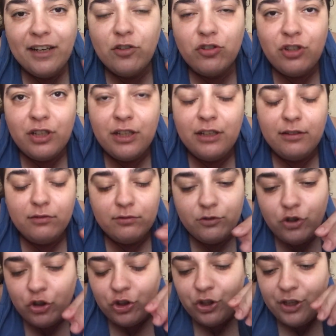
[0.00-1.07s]
ci, ostini,
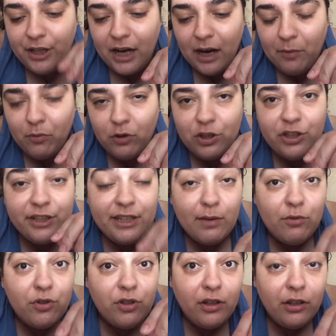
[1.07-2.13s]
ci ostiniamo e ci stiamo
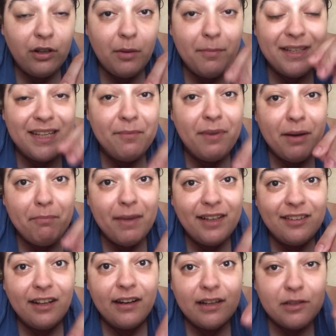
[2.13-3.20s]
ostinando sempre a
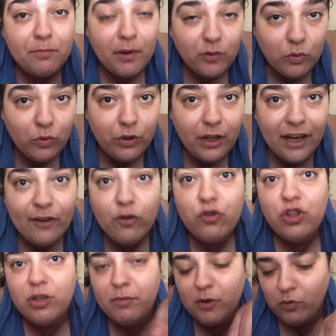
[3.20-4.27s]
mettere Raspadori e non
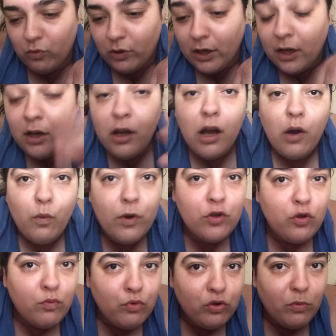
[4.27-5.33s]
Simeone. A
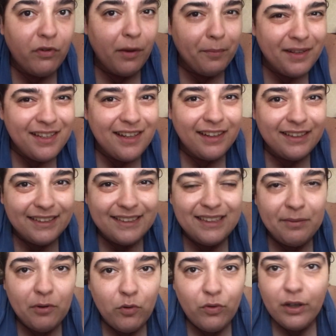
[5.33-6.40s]
questo punto mi fa pensare che
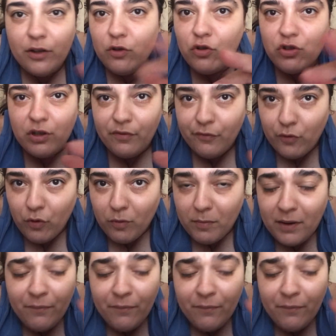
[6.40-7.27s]
Simeone non sta in forma.